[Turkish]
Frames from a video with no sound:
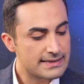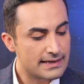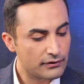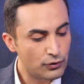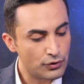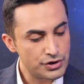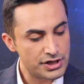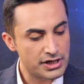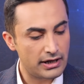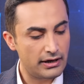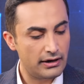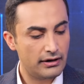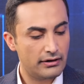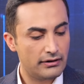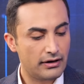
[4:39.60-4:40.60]

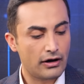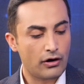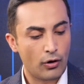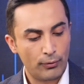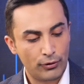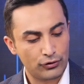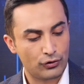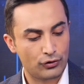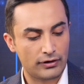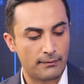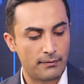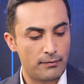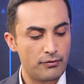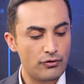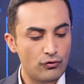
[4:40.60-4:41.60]
Satoshi Nakamoto
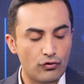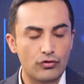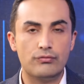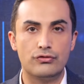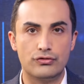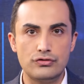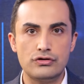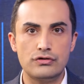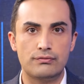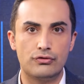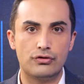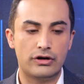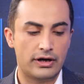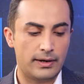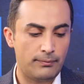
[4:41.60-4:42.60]
tabii bir Rumuz.
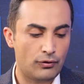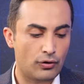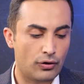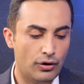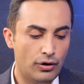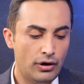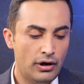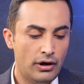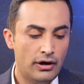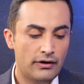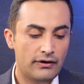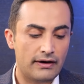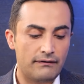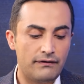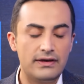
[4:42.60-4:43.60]
Bu kripto
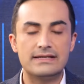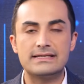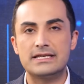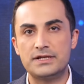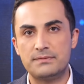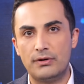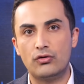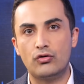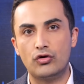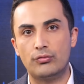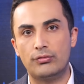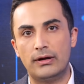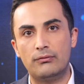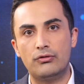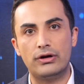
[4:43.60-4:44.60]
Rafi yazışma
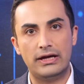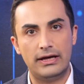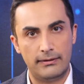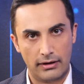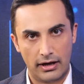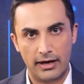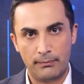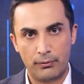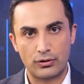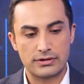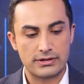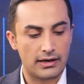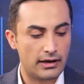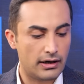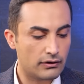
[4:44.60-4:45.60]
grubuna bu
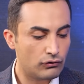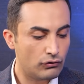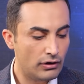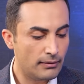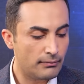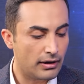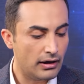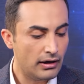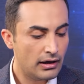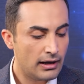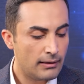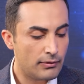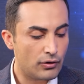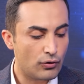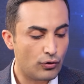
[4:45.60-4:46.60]
e-postayı atıyor ama
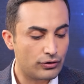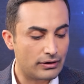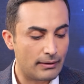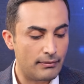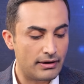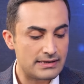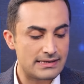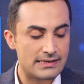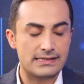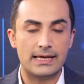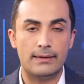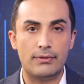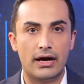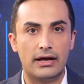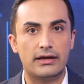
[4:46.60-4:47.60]
bir ödeme
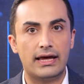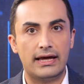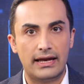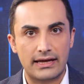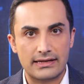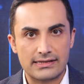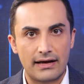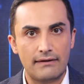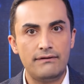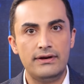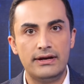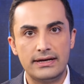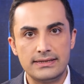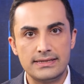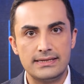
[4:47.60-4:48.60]
sistemi yani geleneksel
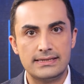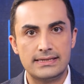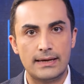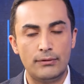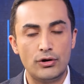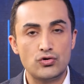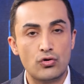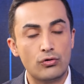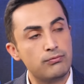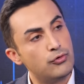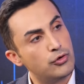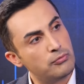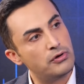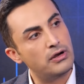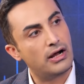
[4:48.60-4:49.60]
finans sistemine çok
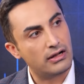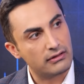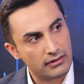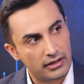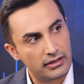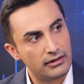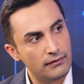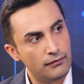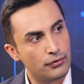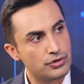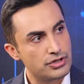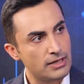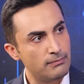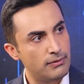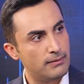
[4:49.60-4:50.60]
büyük bir alternatif
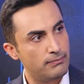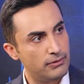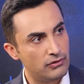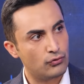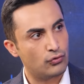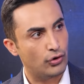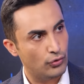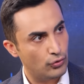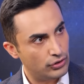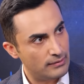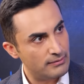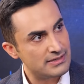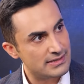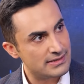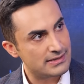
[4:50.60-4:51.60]
olacak bir Bitcoin
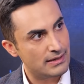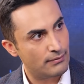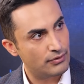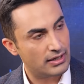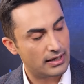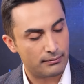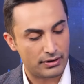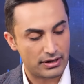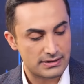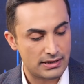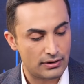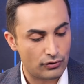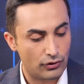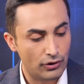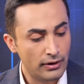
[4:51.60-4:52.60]
ödeme sisteminden
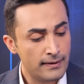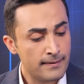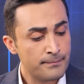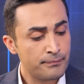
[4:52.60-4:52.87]
bahsediyor.